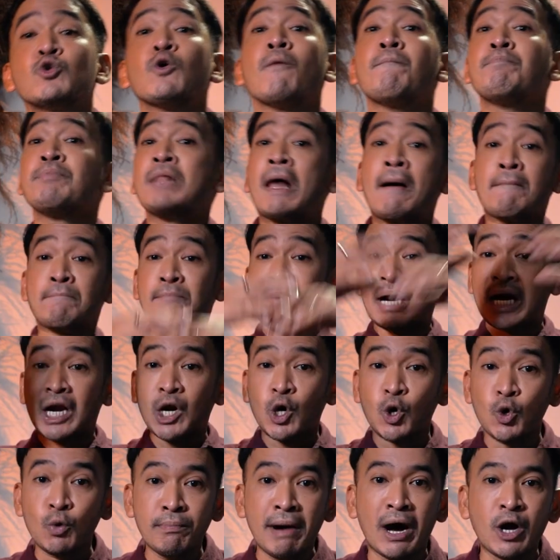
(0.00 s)
untuk
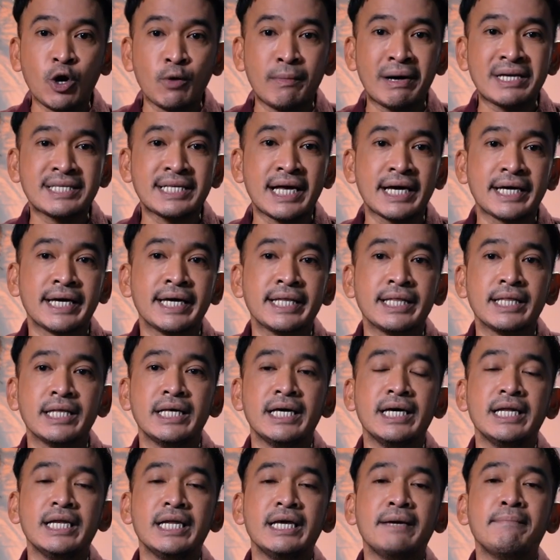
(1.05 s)
merubah rumah
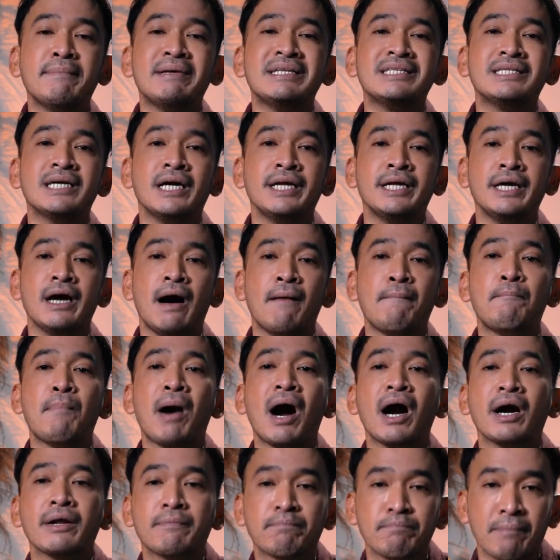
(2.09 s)
sakit ini menjadi
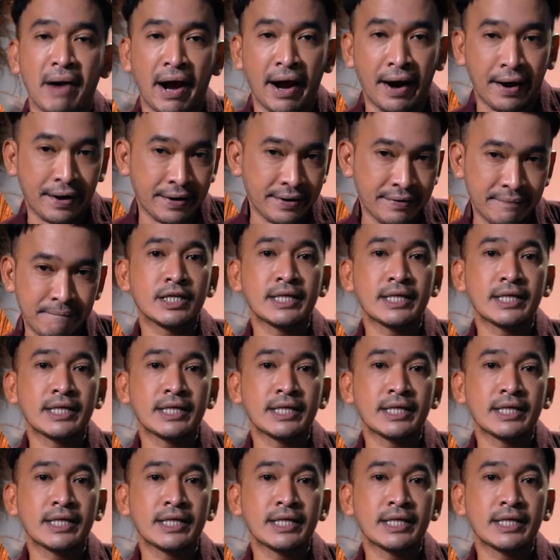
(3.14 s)
apartemen.